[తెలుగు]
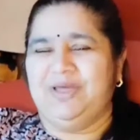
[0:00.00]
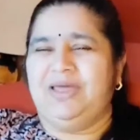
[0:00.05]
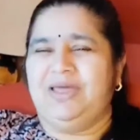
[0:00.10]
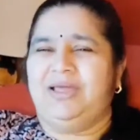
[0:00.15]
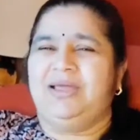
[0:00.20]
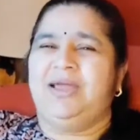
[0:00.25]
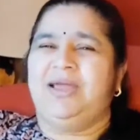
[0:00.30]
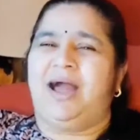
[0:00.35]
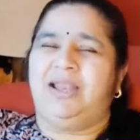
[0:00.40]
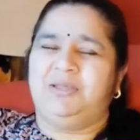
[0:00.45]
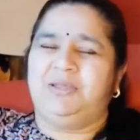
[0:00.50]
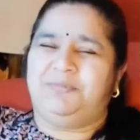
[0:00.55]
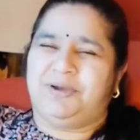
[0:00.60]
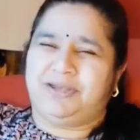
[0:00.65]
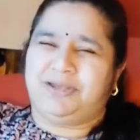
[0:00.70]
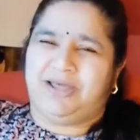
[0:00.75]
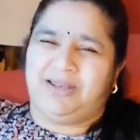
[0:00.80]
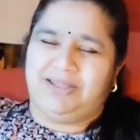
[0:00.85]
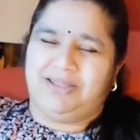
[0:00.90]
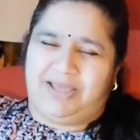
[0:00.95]

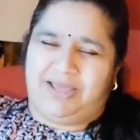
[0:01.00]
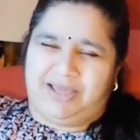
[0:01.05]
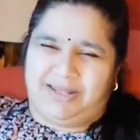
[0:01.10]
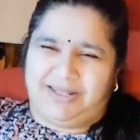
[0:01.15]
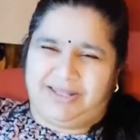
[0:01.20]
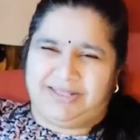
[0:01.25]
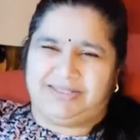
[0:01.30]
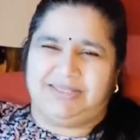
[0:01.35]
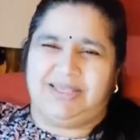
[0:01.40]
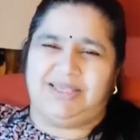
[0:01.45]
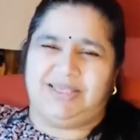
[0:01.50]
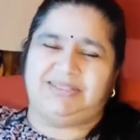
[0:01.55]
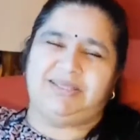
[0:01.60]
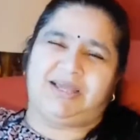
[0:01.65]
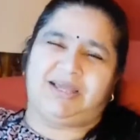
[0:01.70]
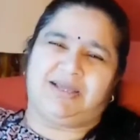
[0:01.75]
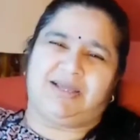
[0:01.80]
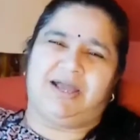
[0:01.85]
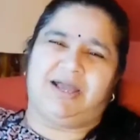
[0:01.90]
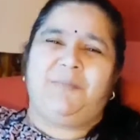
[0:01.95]
గాలిపటాలు ఎగరేసి
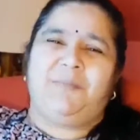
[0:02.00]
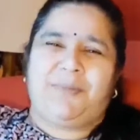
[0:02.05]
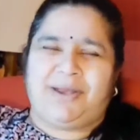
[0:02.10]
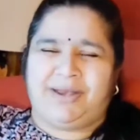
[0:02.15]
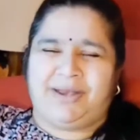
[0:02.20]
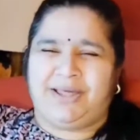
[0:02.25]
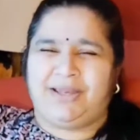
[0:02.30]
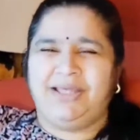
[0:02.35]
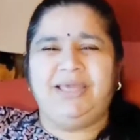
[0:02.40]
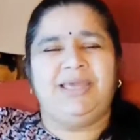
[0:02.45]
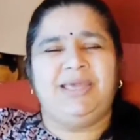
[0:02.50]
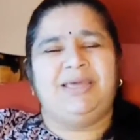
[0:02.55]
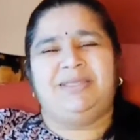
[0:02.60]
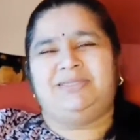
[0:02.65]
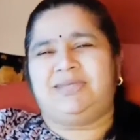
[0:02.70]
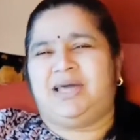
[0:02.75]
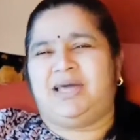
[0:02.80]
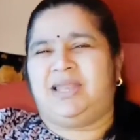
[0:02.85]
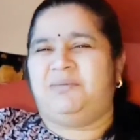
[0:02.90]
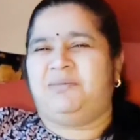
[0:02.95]
చక్కగా పండగని
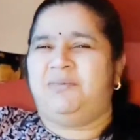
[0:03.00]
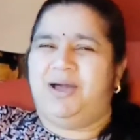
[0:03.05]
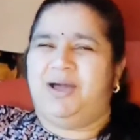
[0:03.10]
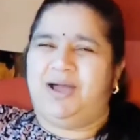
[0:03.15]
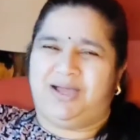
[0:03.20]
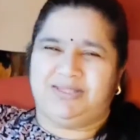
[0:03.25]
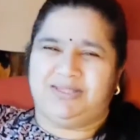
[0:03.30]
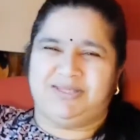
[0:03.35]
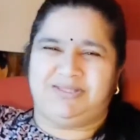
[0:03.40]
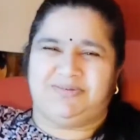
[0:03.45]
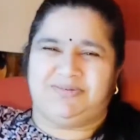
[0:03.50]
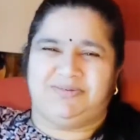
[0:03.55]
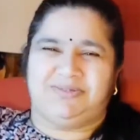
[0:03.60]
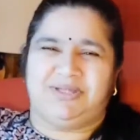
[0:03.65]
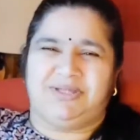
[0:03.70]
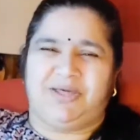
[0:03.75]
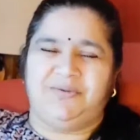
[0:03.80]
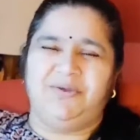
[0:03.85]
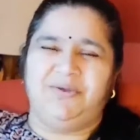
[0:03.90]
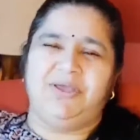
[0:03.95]
చాలా బాగా
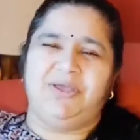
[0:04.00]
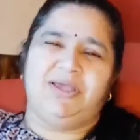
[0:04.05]
చేసుకుంటారు